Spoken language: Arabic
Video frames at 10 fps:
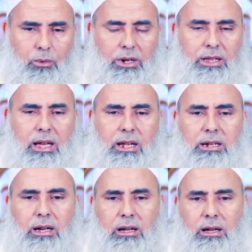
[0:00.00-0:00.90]

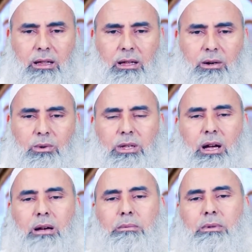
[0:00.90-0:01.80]
ولذلك الله
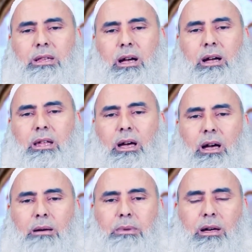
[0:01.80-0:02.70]
تعالى
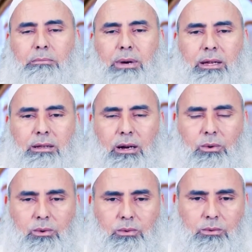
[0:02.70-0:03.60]
حمى
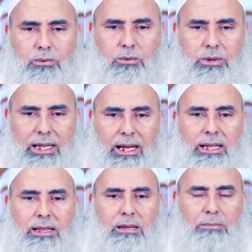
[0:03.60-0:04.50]
بيته
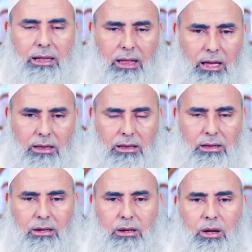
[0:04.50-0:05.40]
تقدمة
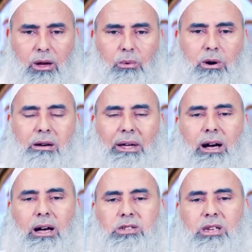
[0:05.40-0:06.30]

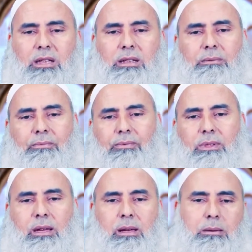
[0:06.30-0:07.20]
وإرهاصا
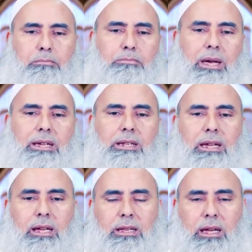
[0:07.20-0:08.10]
بين
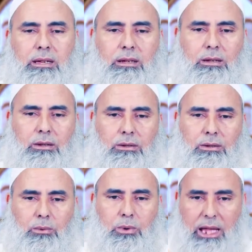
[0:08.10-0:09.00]
يدي
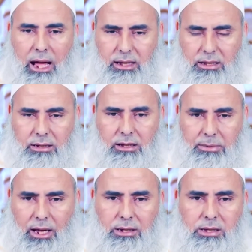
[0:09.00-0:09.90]
ولادة
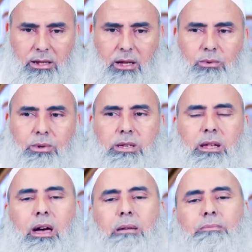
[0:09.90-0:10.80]
النبي عليه الصلاة
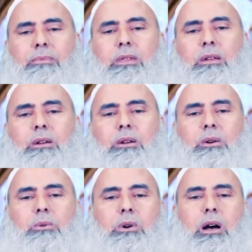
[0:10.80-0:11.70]
والسلام
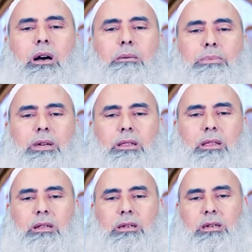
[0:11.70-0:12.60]

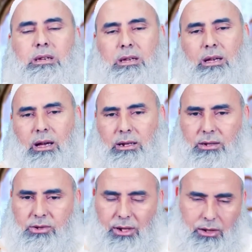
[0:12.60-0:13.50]
وبعثته عليه
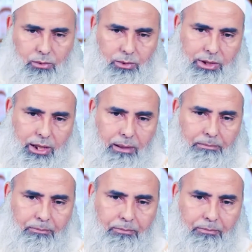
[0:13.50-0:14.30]
الصلاة والسلام